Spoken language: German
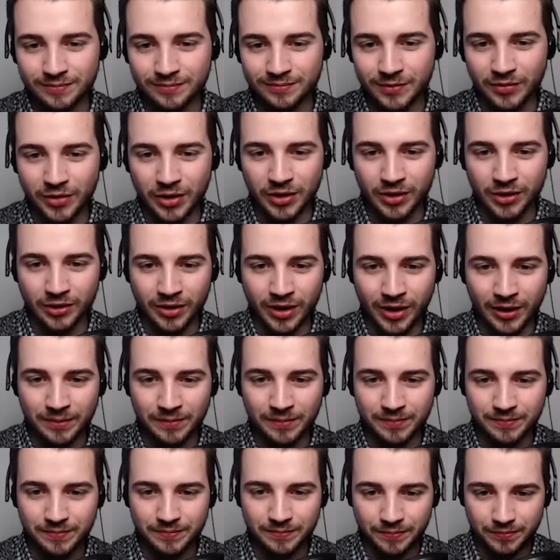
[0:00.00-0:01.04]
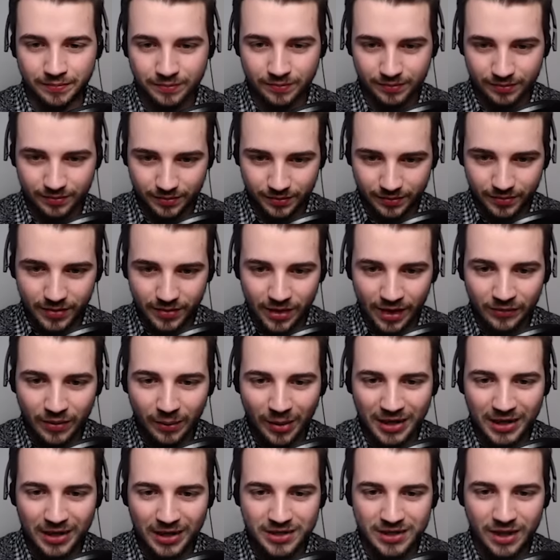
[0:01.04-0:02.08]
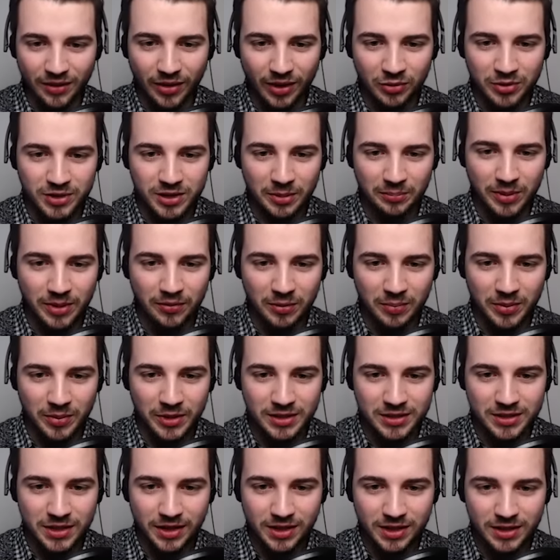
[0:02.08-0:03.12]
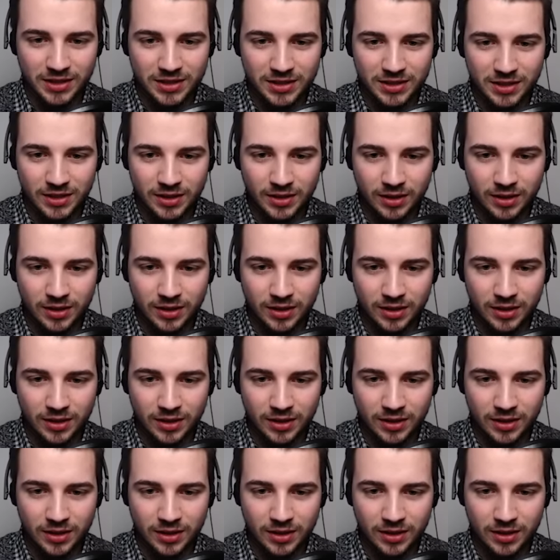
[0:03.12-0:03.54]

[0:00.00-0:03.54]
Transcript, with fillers: okay, wir, okay. wir machen die. Wir machen die jetzt einfach unsere PvP-Skills.